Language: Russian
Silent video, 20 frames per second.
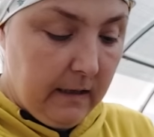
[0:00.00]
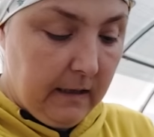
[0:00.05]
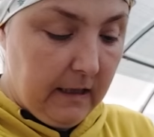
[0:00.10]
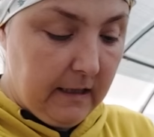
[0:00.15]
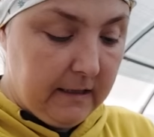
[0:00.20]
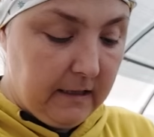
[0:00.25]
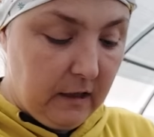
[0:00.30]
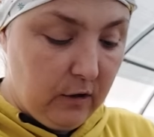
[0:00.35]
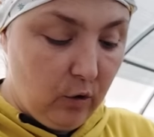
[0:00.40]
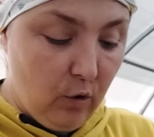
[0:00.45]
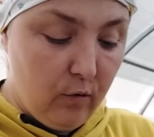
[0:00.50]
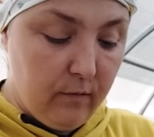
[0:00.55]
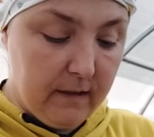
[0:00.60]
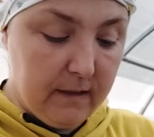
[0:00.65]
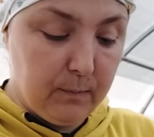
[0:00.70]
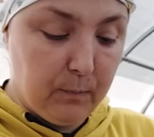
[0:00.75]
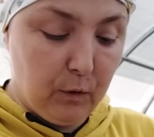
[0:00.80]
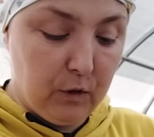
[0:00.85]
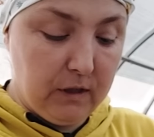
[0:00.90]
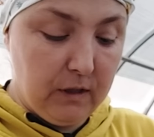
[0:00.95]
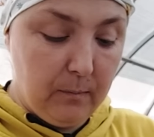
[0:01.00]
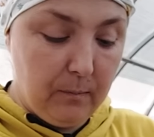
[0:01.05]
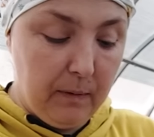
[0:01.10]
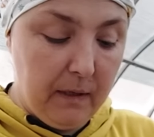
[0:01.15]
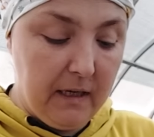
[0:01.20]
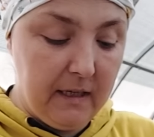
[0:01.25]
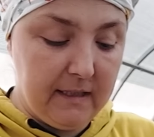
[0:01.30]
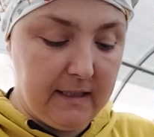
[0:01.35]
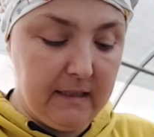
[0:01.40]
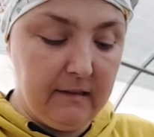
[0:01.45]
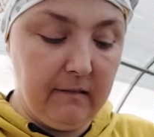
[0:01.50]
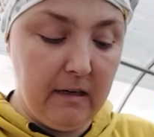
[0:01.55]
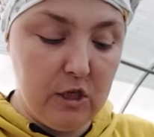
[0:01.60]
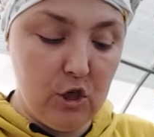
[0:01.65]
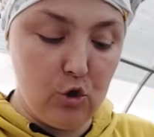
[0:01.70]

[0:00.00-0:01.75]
если оно у вас после пересыла